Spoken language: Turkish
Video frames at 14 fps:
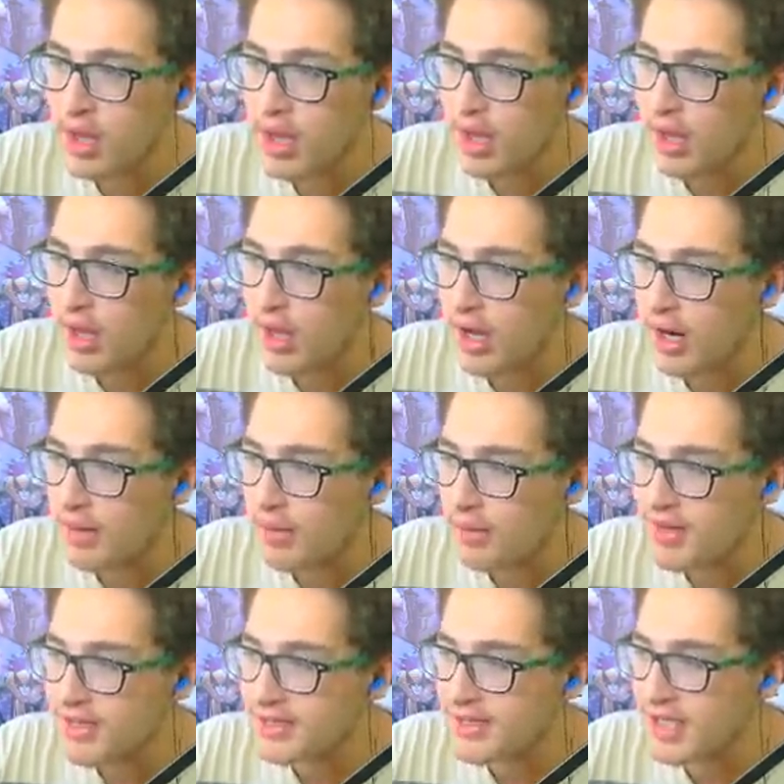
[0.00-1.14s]
e, araba
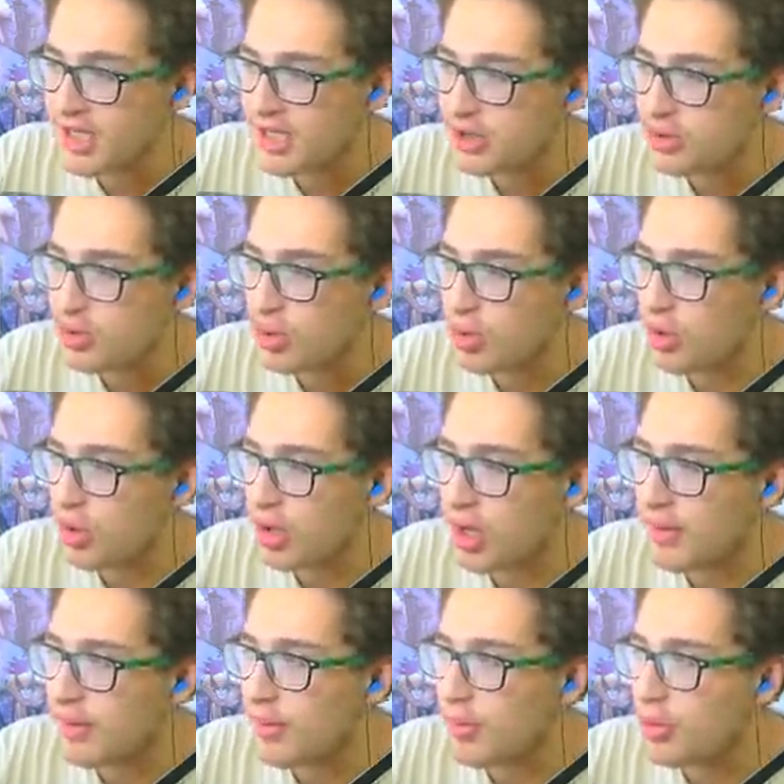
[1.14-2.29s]
biraz değişik görünüyor.
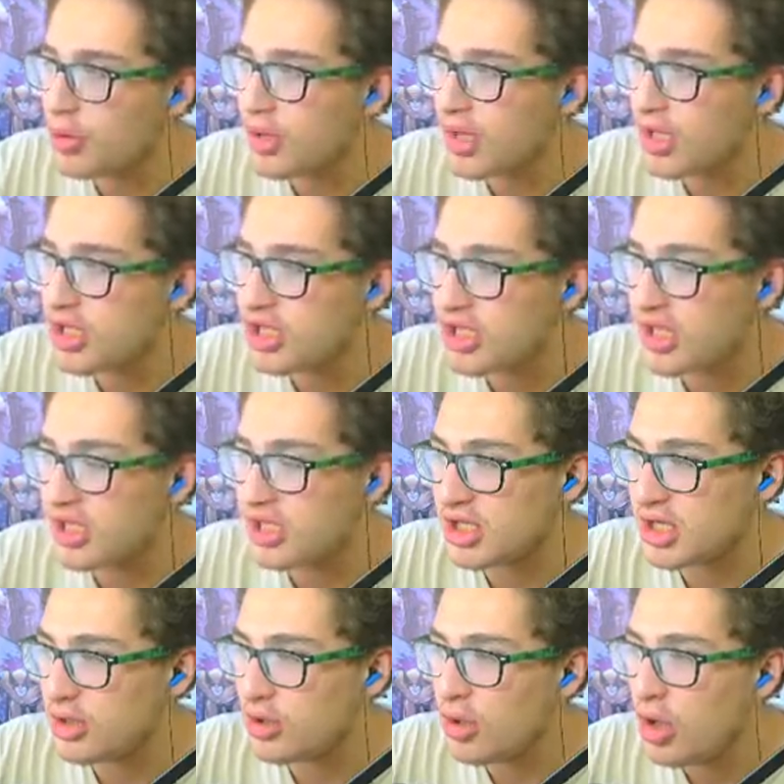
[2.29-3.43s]
Araba böyle değişik değişik
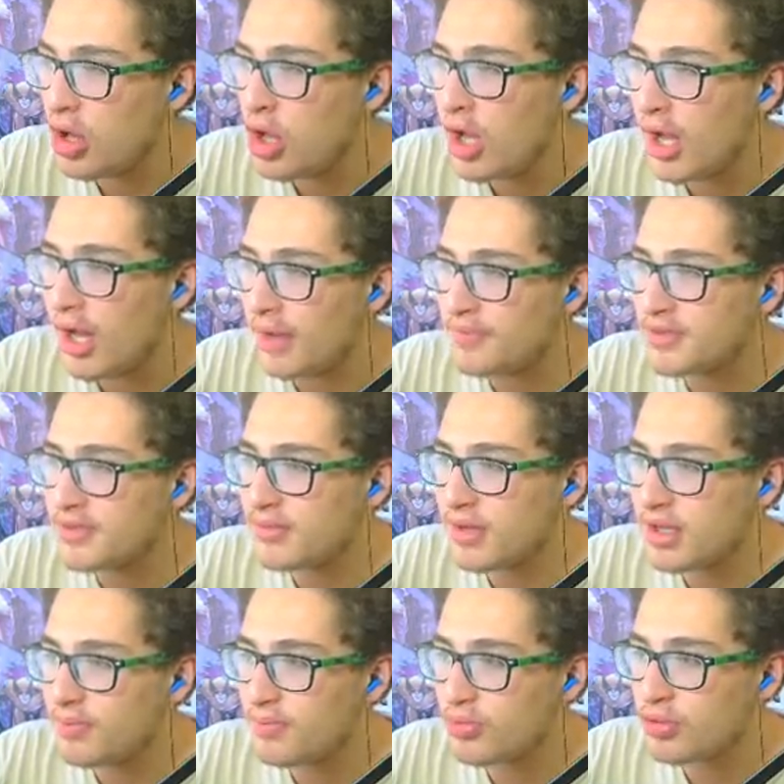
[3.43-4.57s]
gidiyor. Ha bizim
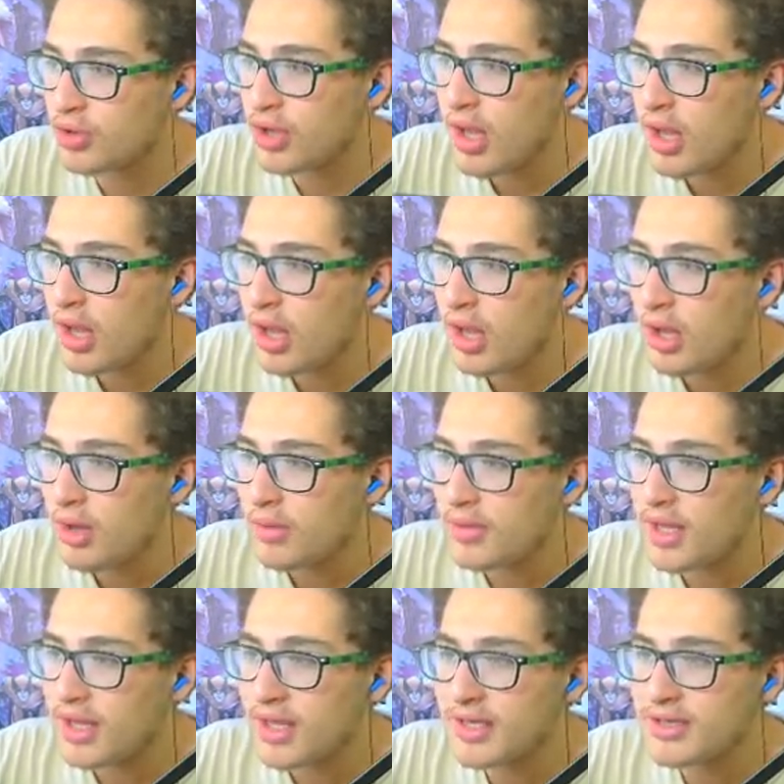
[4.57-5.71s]
ekip burada.
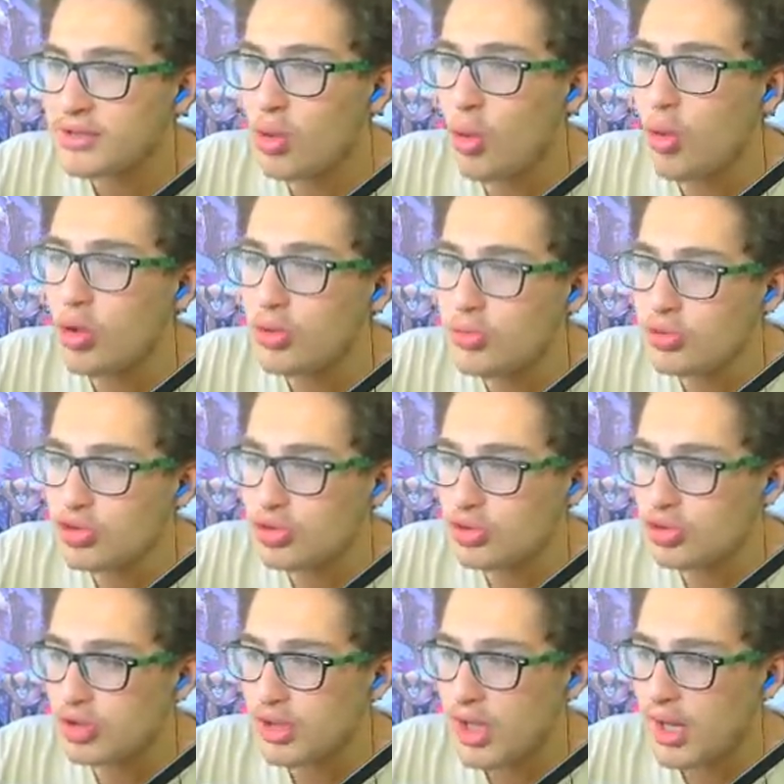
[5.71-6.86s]
Birader siz
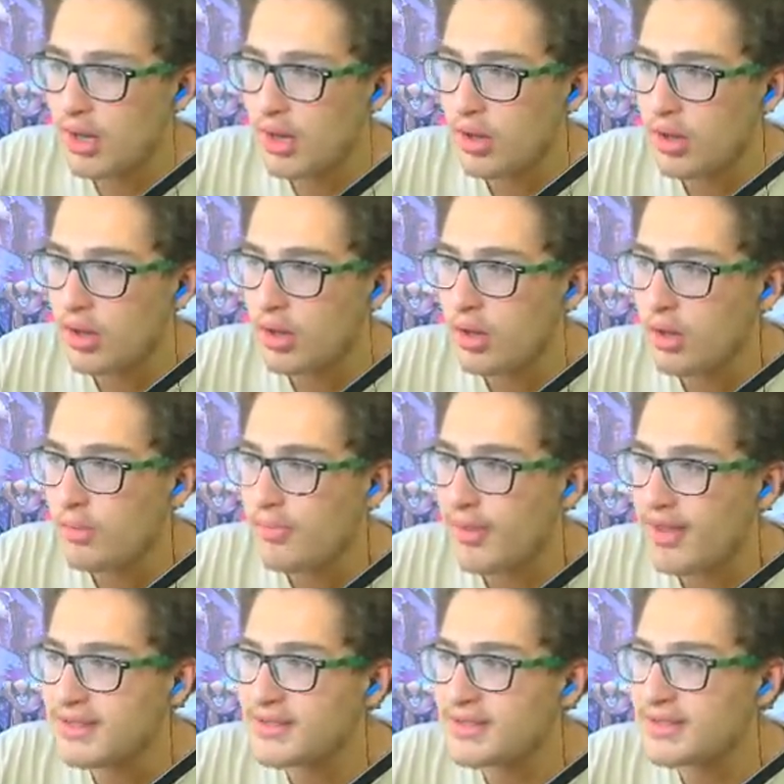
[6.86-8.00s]
ölmüşsünüz ya.
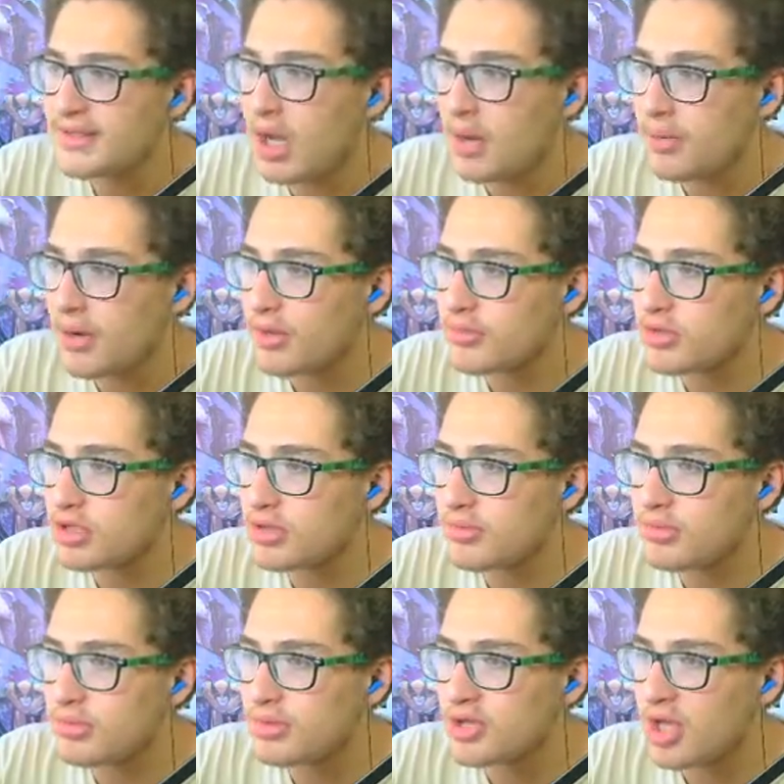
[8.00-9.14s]
Ben sizi sağ
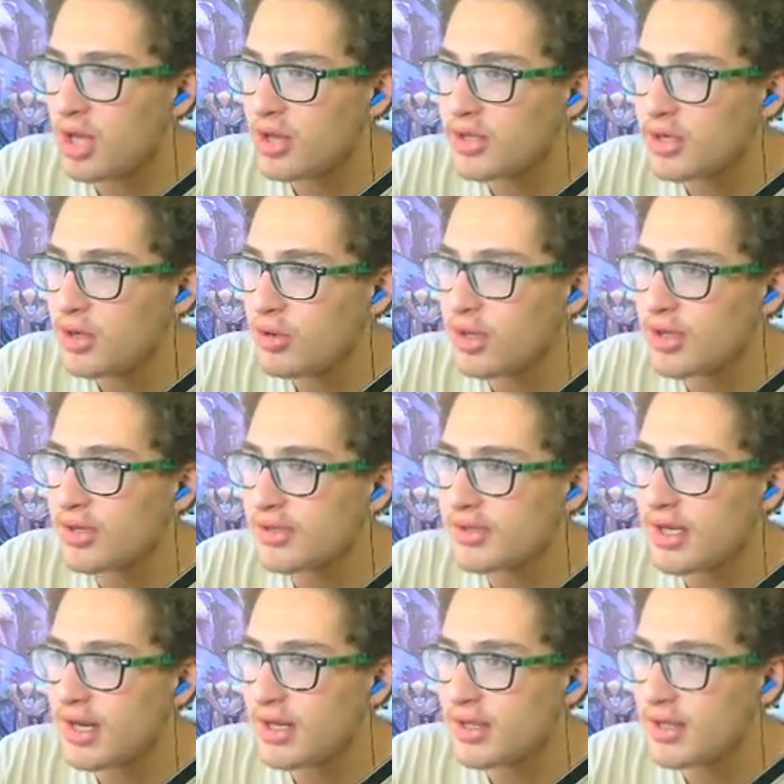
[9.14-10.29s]
bırakmıştım. Saldırıya uğradınız
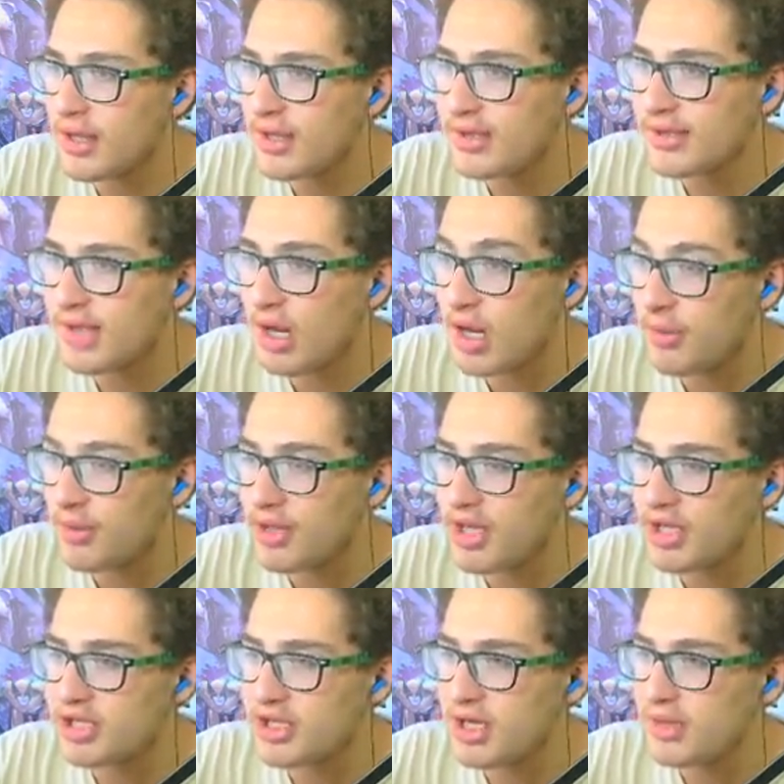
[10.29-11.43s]
herhalde. Neyse araba
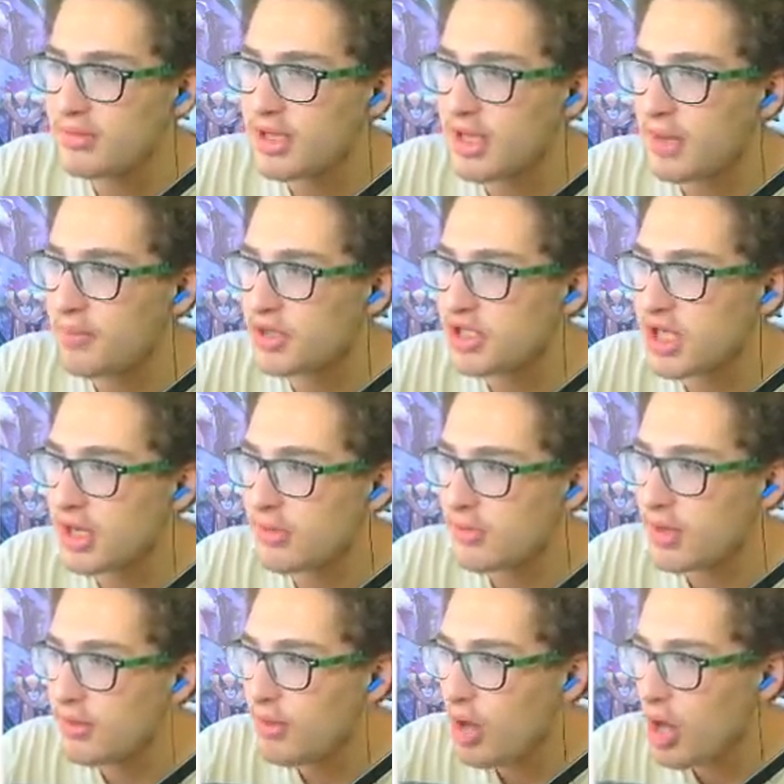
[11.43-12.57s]
değiştirelim ki tepki
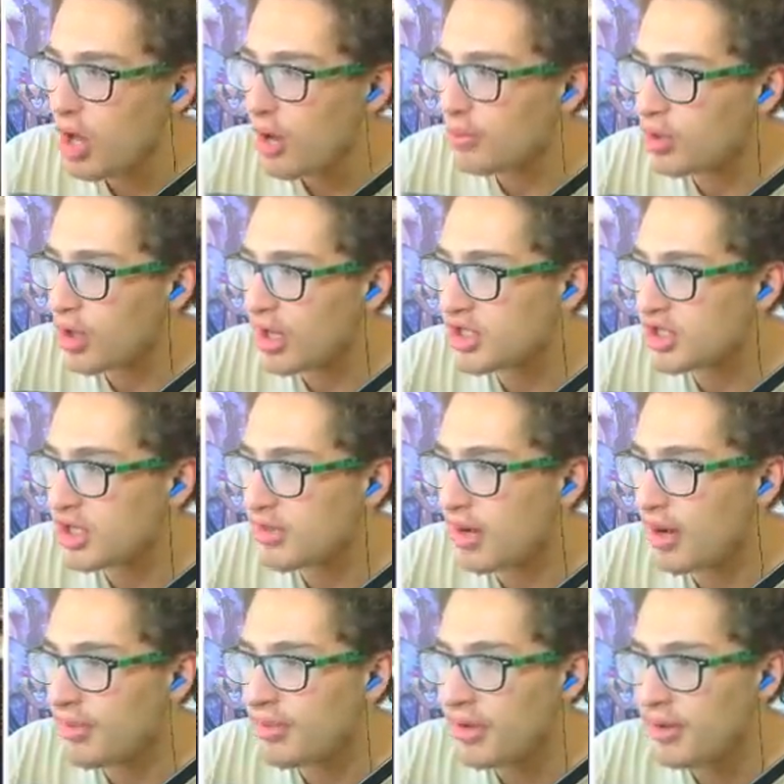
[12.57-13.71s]
çekmeyelim. Buna geçelim
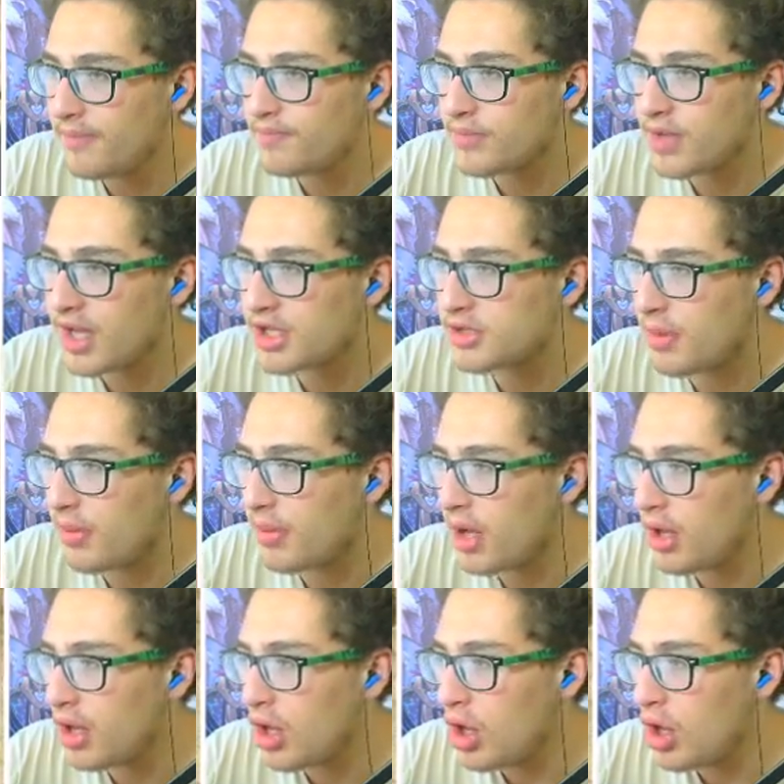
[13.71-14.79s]
abi. Geç baba.